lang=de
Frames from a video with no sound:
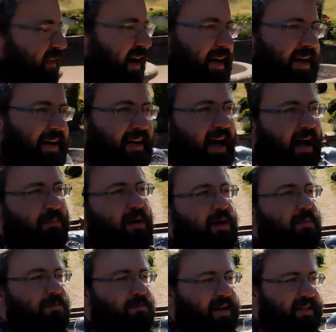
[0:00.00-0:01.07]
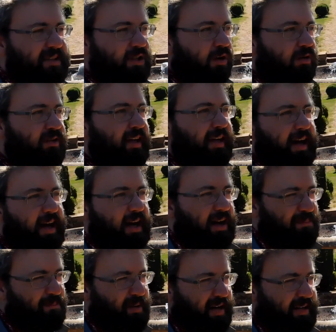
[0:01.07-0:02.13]
war der Name Maison de la
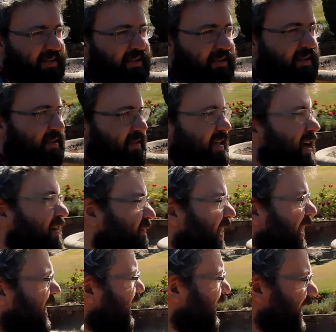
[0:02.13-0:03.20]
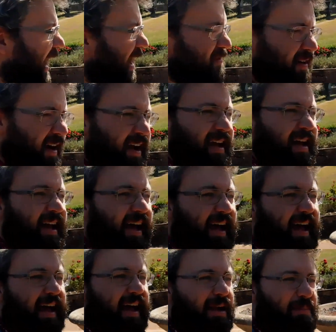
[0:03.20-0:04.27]
Campagne. Das hier war einfach
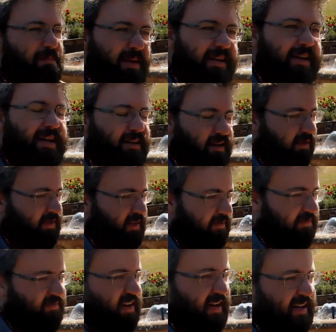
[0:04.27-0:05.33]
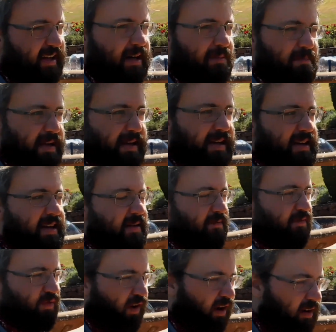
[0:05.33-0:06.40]
mitten auf den Feldern, mitten
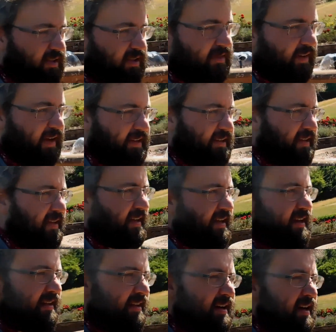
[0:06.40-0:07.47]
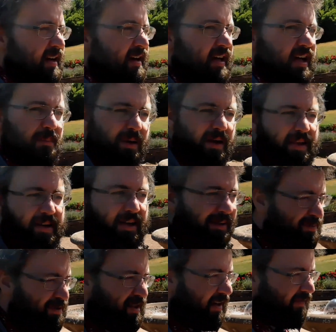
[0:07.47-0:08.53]
im Forstwald gelegen. Die Gemeinde
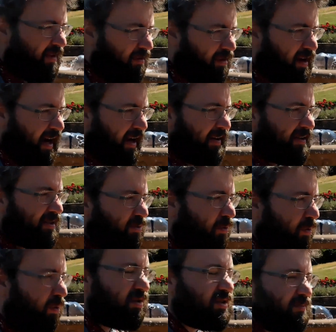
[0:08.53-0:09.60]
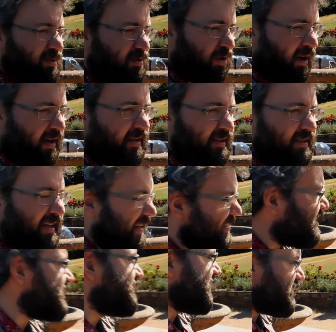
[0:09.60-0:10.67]
Trippstadt war noch gar nicht so groß und bedeutend. Die
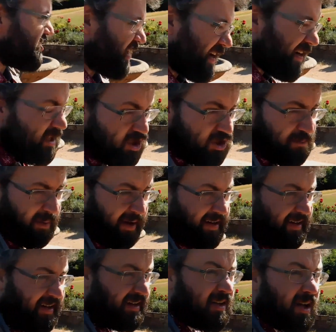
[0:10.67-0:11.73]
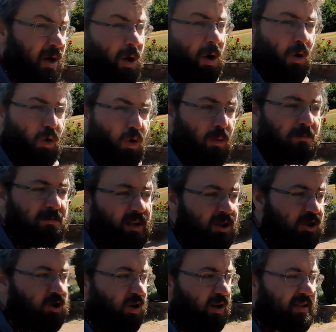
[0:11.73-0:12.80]
hat sich wahrscheinlich später erst um
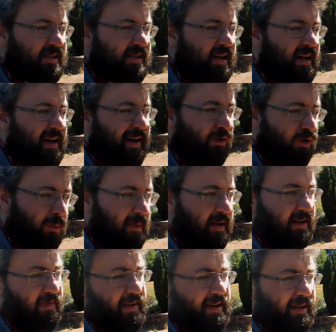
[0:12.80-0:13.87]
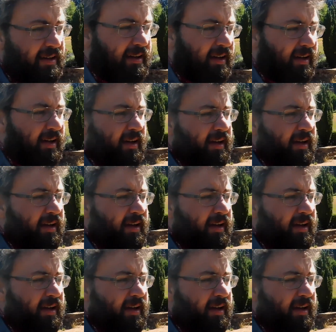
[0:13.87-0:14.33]
das Schloss herum entwickelt,